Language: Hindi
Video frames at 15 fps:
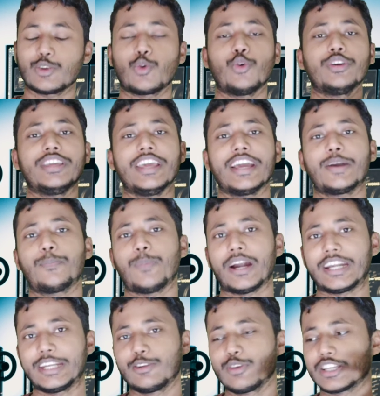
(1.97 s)
कोई एक
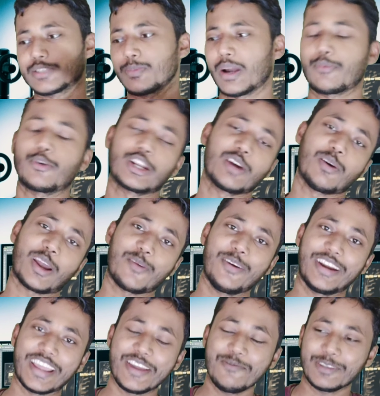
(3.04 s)
पार्टिकुलर स्मार्टफोन के बारे में
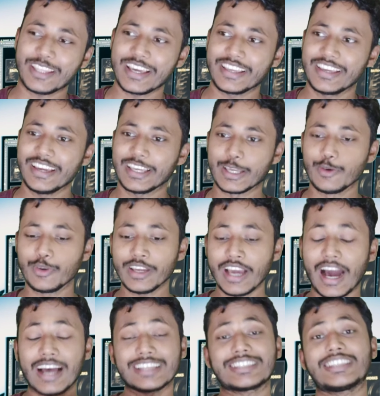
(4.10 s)
नहीं बताएंगे क्योंकि
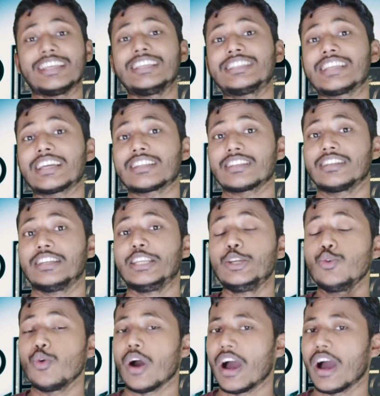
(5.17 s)
आज तीन चार न्यू